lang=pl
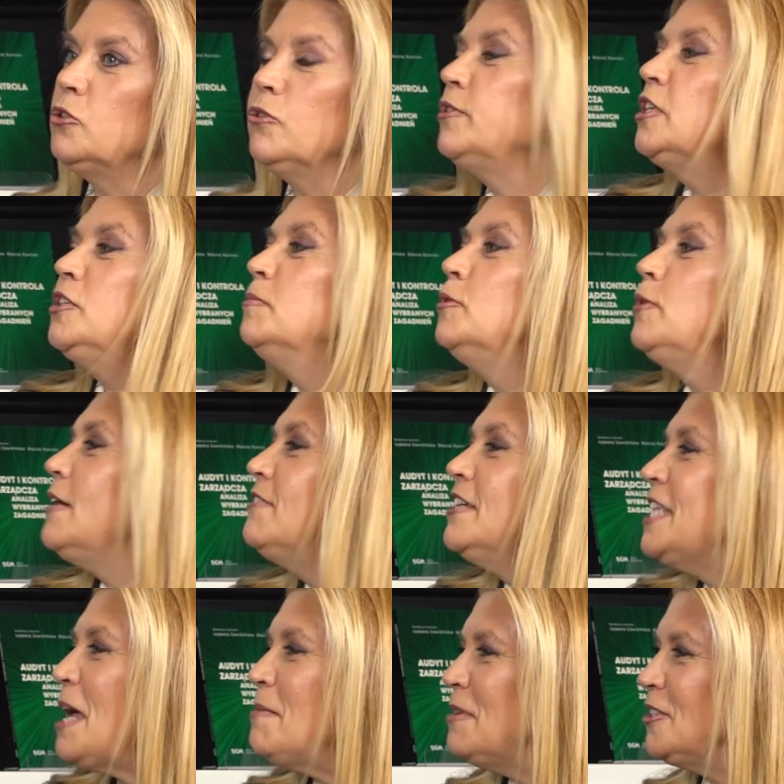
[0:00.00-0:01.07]
To wtedy był
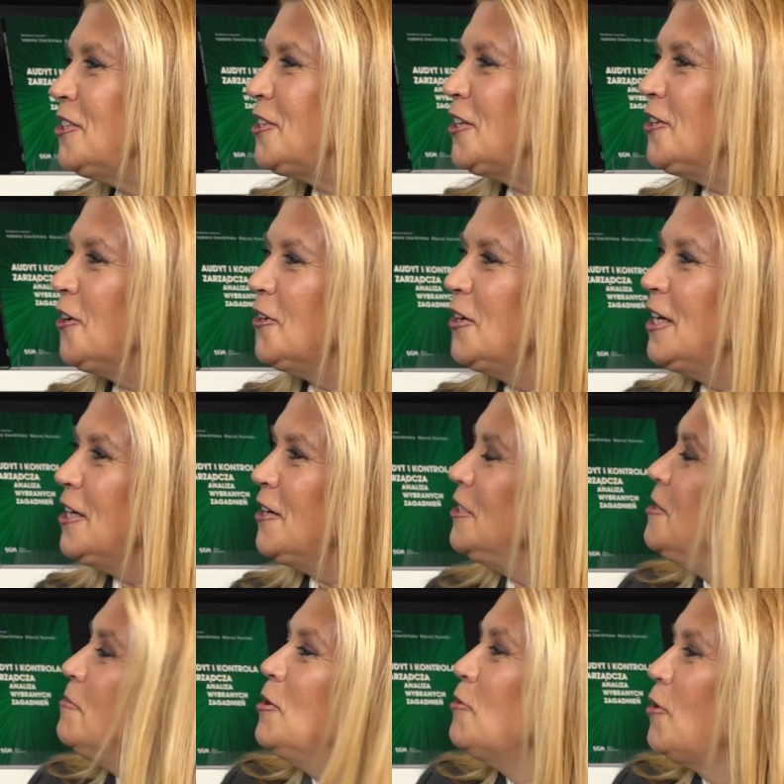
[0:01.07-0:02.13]
ewenement, tego
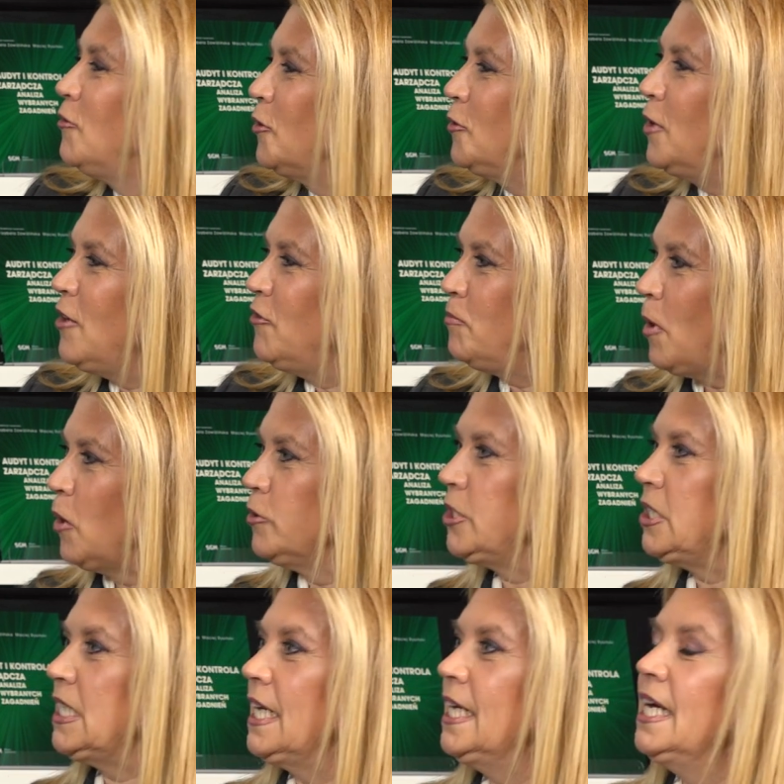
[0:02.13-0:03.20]
nie było w ogóle w
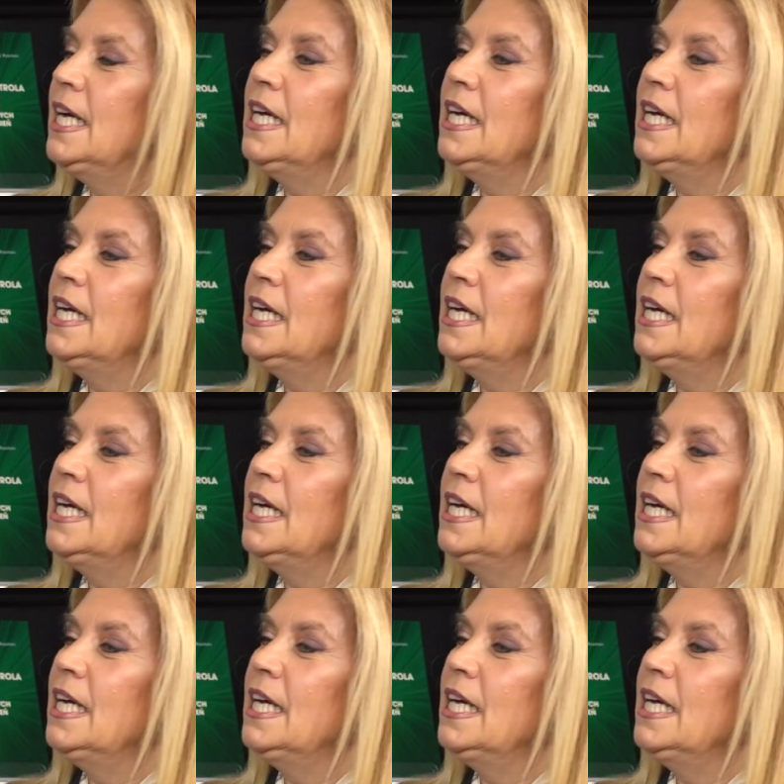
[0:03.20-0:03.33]
Polsce.